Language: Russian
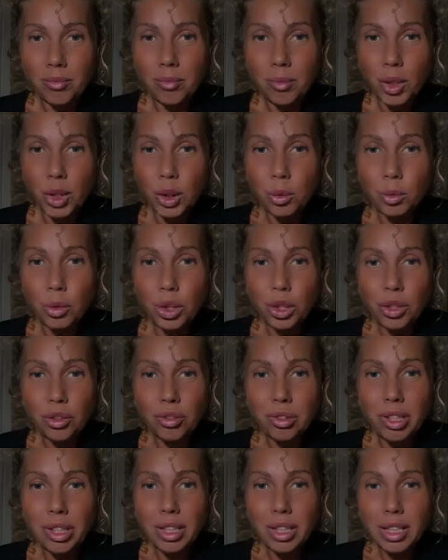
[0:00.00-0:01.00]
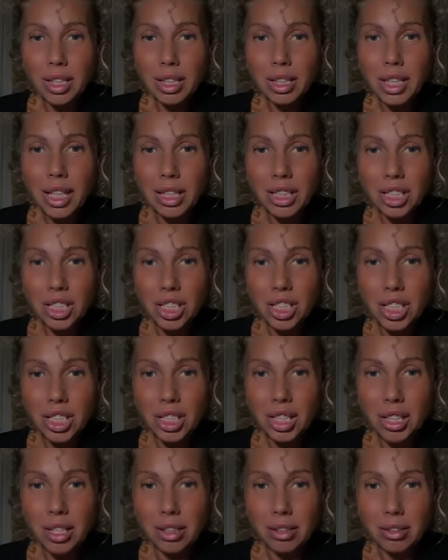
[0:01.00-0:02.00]
Потому что вы никогда не
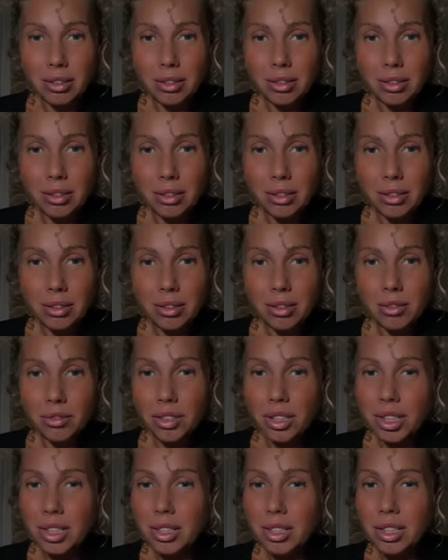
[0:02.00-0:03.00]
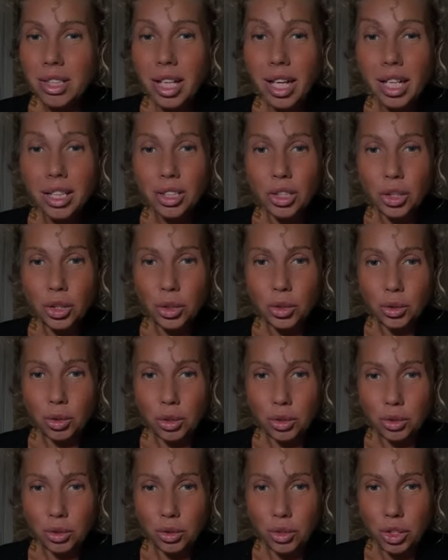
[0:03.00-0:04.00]
жили. Вы не знаете, что
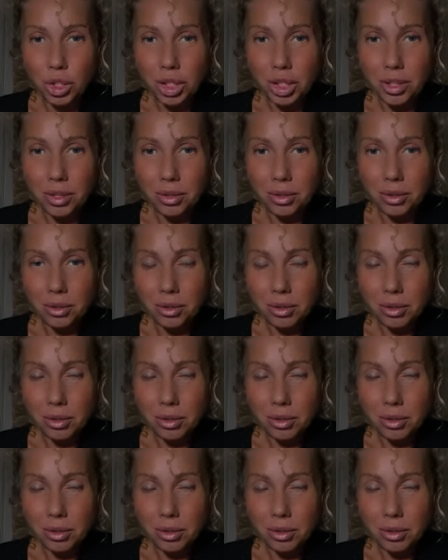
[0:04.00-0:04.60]
такое жизнь.